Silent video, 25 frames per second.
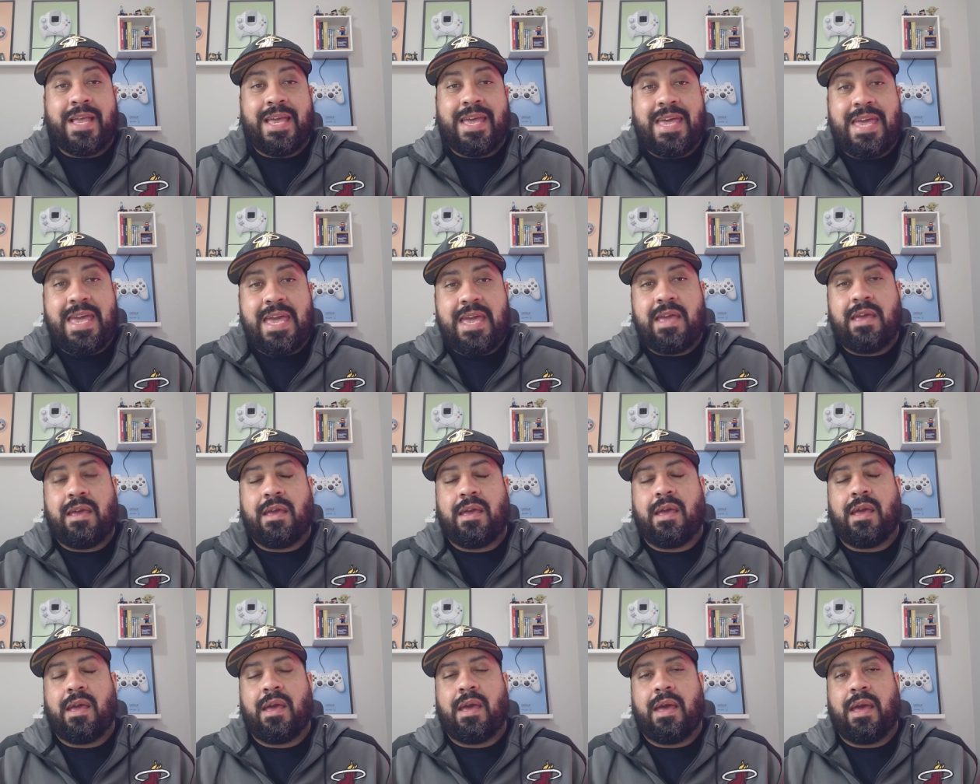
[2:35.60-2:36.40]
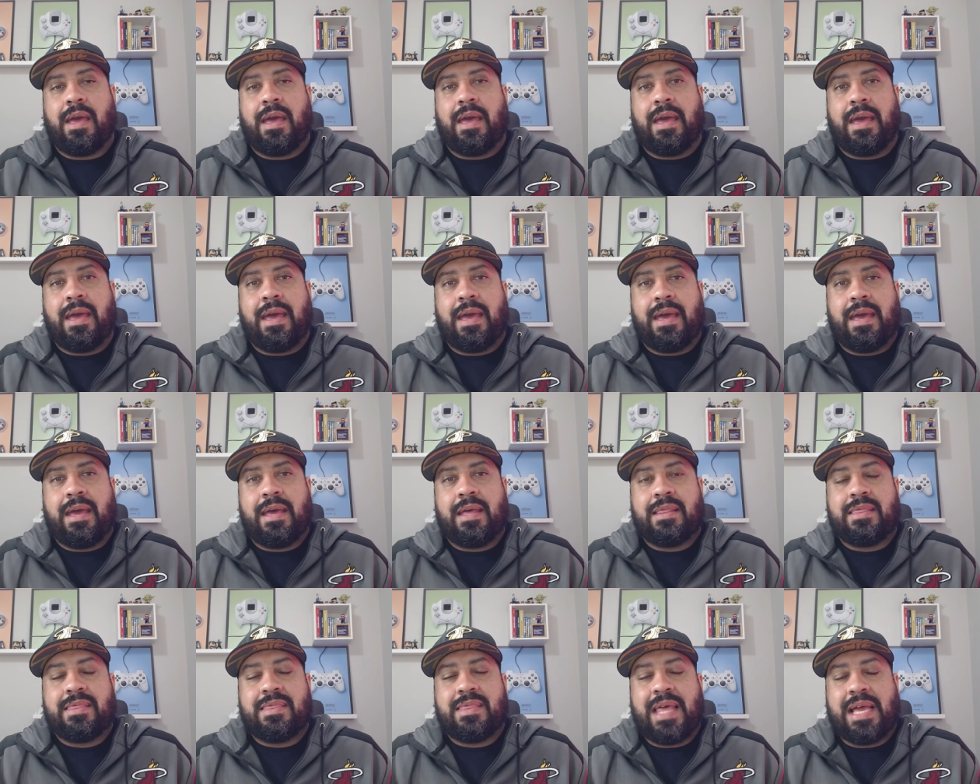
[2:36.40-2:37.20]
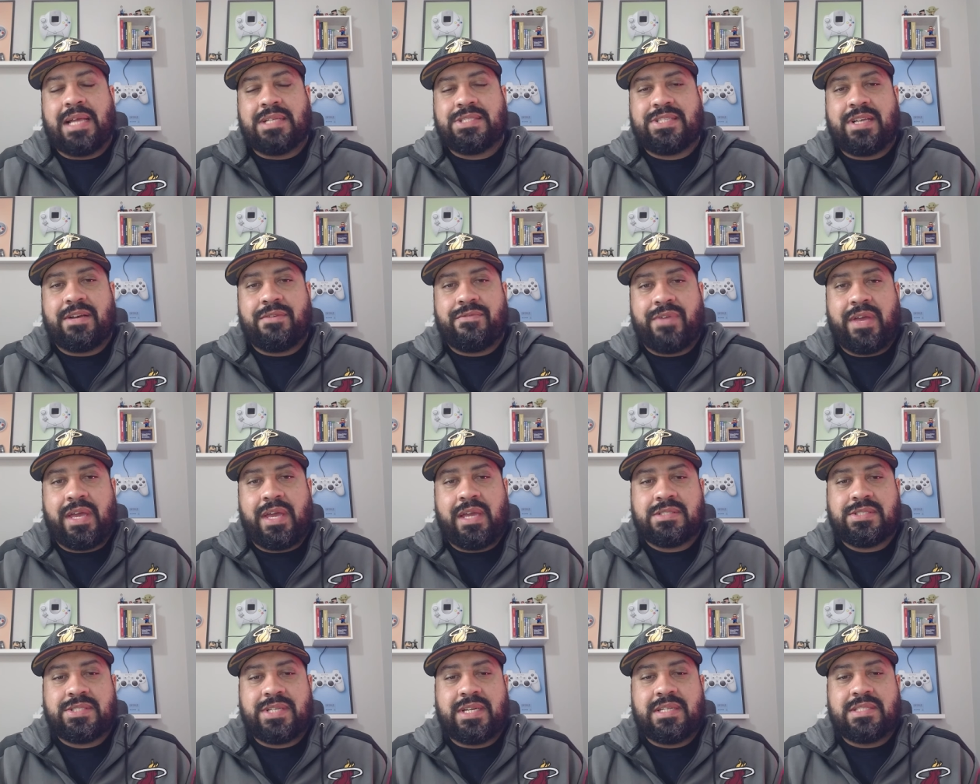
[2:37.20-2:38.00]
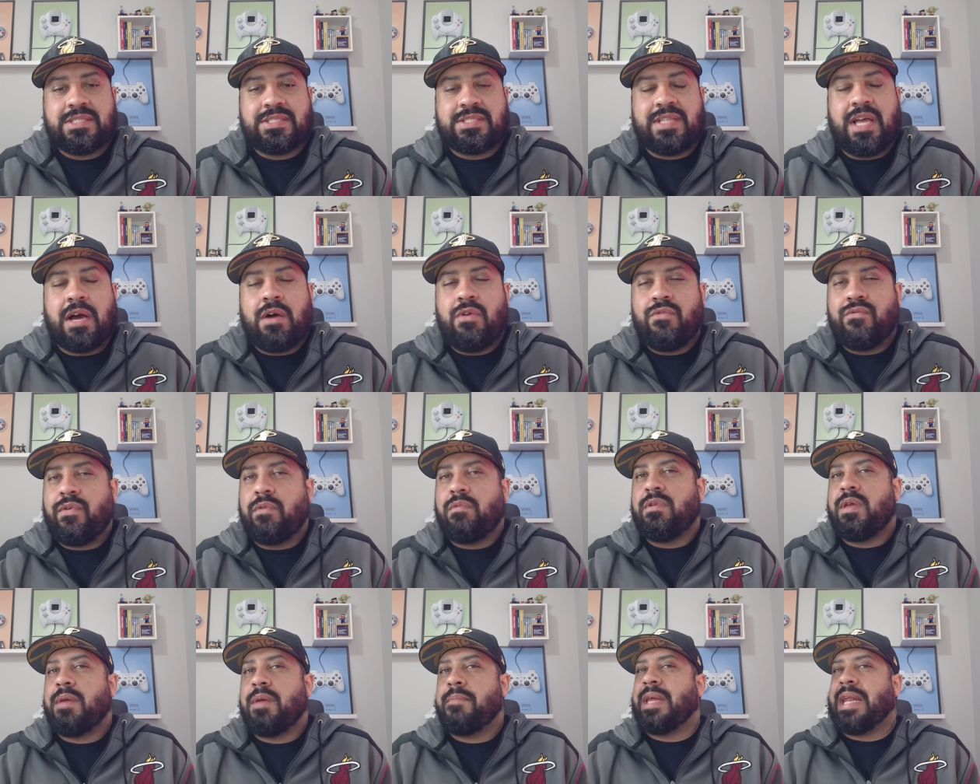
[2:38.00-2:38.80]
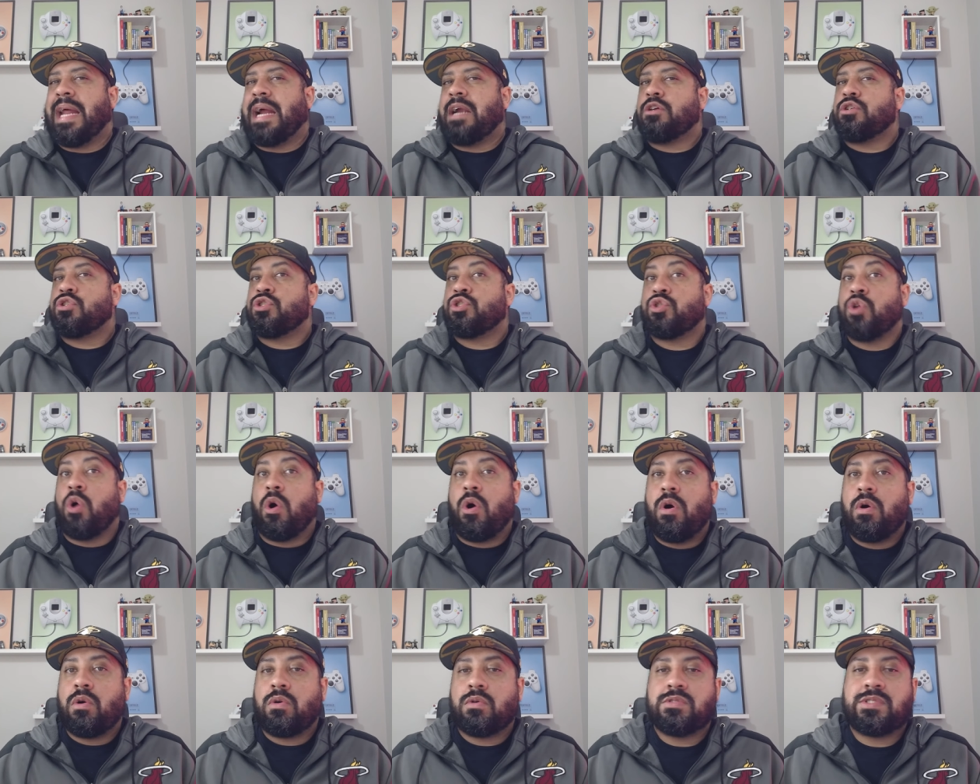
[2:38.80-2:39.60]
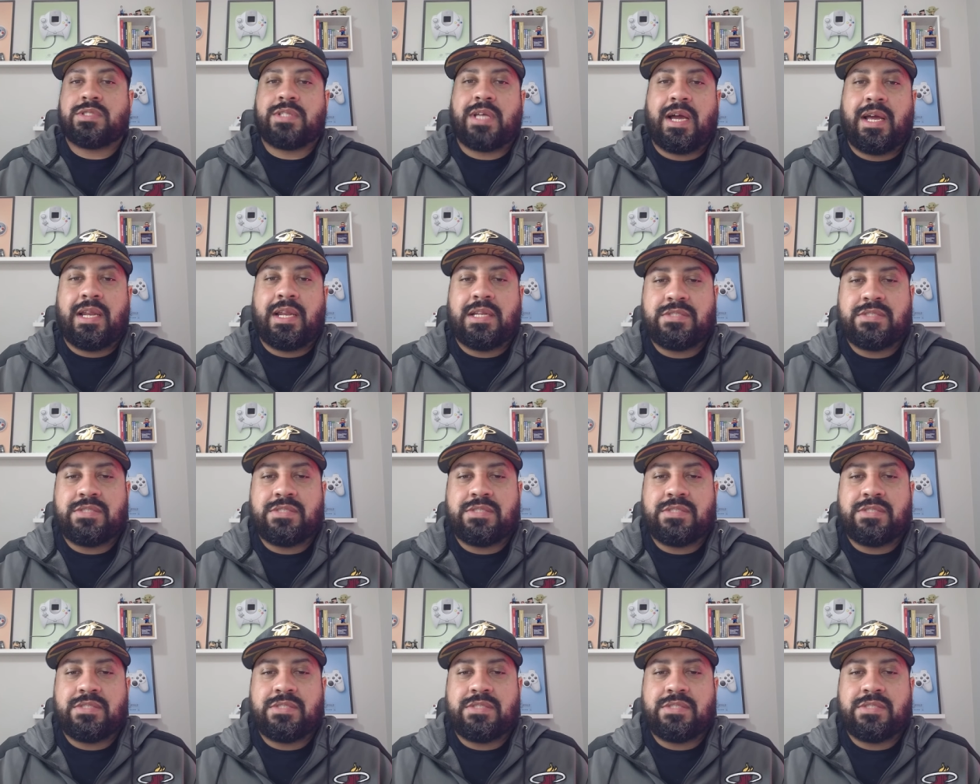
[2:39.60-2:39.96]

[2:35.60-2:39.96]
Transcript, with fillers: e é, dessa vez eles não vão liberar jogos, tá?